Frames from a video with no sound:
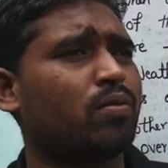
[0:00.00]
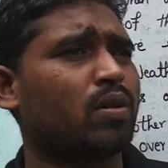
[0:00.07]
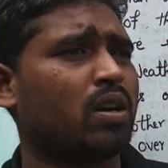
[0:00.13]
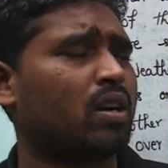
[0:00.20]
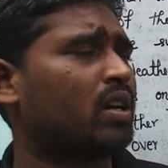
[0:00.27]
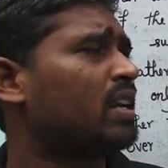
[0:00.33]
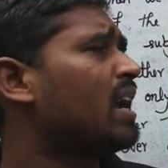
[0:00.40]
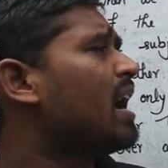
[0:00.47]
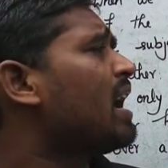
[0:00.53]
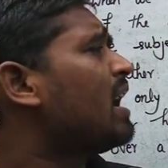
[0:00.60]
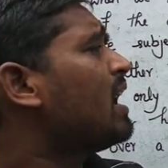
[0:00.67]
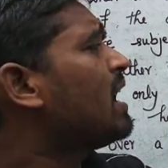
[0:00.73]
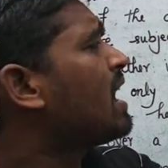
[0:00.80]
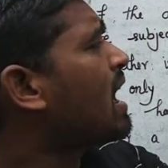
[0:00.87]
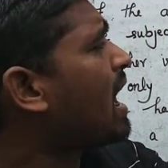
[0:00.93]
वर्ल्ड या
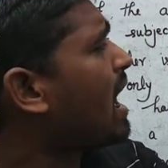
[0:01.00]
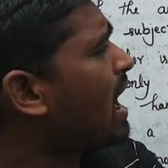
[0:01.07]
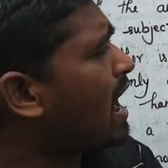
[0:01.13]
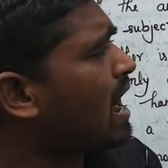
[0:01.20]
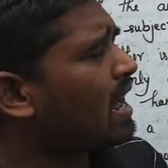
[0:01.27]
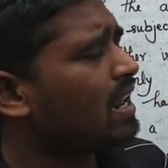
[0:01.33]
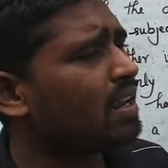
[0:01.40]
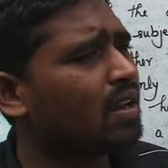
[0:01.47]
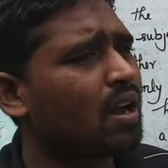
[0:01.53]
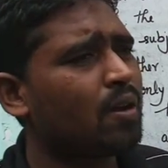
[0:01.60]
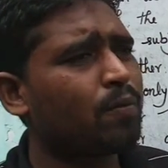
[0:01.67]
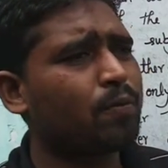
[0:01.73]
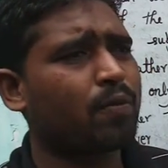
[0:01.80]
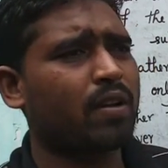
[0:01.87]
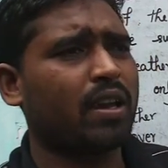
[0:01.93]
ऑल
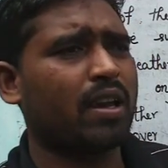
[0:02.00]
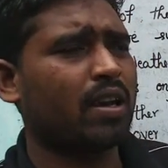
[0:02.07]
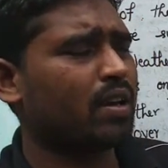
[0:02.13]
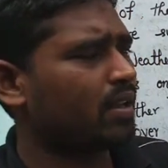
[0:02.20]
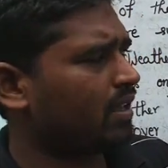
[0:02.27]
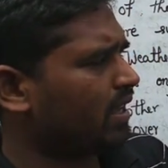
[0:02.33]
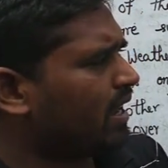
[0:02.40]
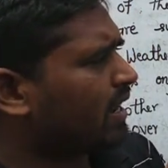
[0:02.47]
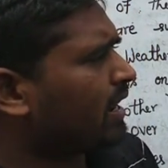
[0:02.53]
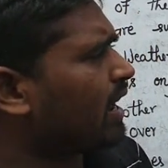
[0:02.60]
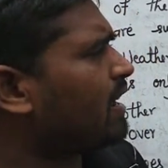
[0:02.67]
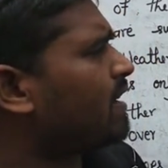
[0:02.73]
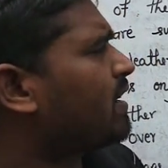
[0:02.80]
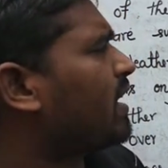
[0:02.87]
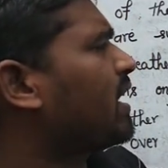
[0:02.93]
ऑफ एक
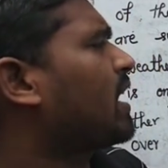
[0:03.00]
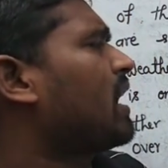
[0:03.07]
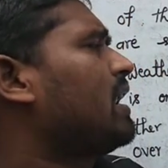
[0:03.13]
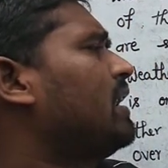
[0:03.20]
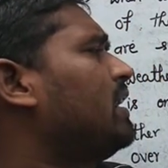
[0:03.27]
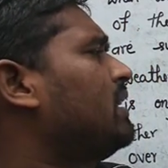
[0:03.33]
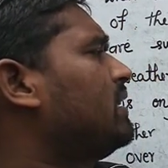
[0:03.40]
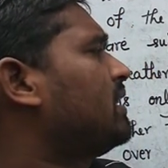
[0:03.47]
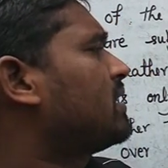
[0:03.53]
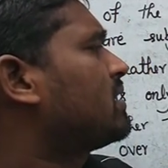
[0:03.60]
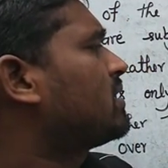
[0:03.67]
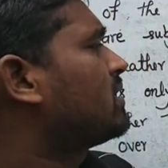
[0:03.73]
कंट्री का ले लीजिए